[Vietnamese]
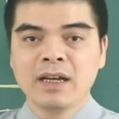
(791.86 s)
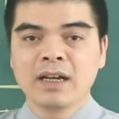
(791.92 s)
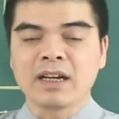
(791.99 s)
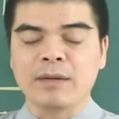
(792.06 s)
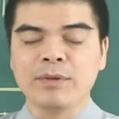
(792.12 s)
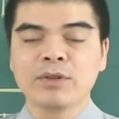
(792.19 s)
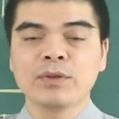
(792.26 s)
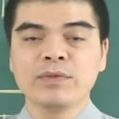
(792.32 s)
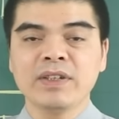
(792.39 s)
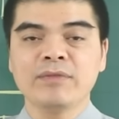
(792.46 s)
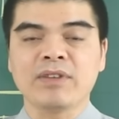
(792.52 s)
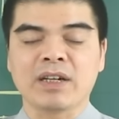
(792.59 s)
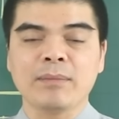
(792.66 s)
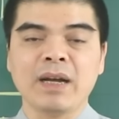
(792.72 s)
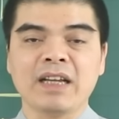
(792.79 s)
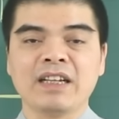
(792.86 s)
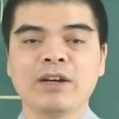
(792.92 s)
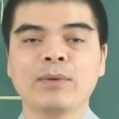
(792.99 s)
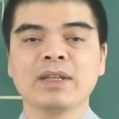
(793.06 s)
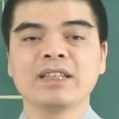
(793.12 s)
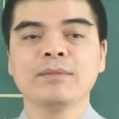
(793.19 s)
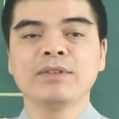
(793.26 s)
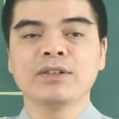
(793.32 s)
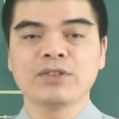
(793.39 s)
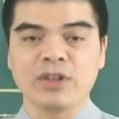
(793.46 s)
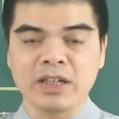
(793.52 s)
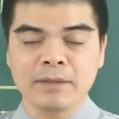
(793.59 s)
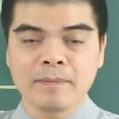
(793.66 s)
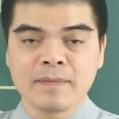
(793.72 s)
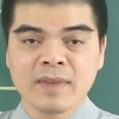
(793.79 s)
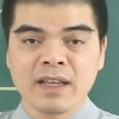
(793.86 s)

Cảm ơn quý vị và các bạn đã quan tâm theo dõi.